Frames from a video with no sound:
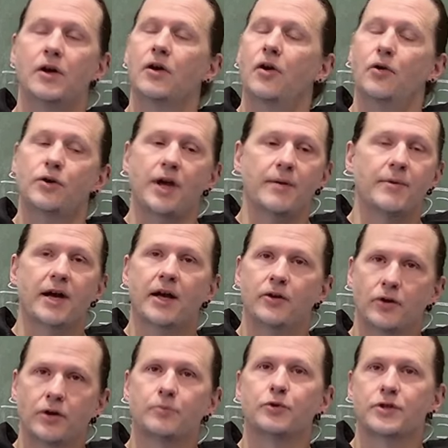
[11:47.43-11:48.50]
Okay, man kann
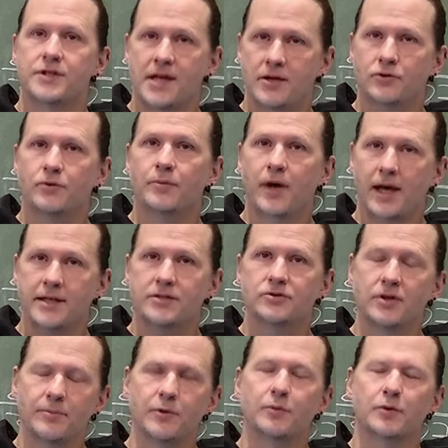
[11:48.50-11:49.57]
auch in Prozent umrechnen,
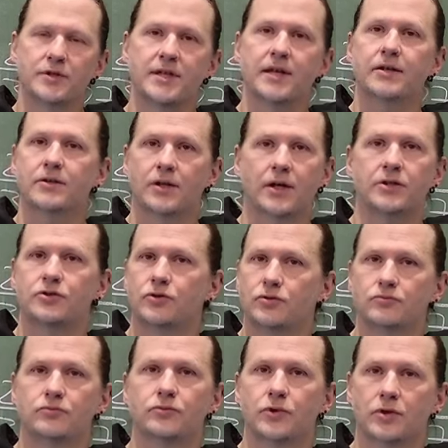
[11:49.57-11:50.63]
dann mit Prozenten rechnen